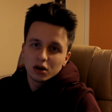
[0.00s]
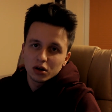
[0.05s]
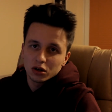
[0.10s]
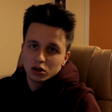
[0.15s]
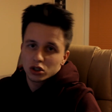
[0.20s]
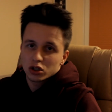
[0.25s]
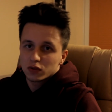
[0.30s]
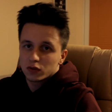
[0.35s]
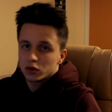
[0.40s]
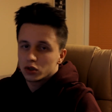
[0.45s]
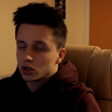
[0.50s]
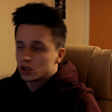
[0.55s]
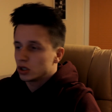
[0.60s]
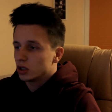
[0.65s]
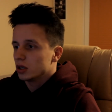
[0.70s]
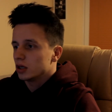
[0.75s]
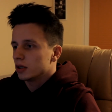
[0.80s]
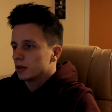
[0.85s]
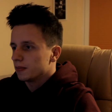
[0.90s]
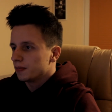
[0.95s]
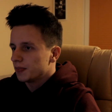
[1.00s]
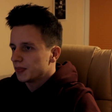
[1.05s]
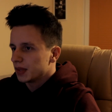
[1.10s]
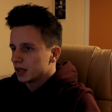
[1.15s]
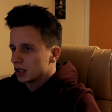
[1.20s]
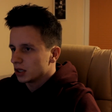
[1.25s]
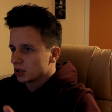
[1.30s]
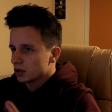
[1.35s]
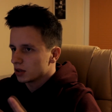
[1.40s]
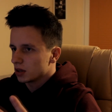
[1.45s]
Oczywiście
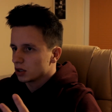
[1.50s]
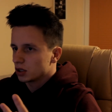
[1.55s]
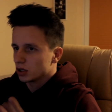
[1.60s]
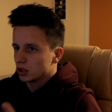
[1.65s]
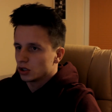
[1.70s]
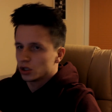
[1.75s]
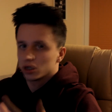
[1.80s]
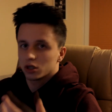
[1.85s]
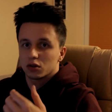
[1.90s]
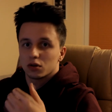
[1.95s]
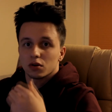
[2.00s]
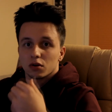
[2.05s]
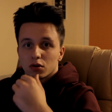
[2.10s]
jest to narzędzie,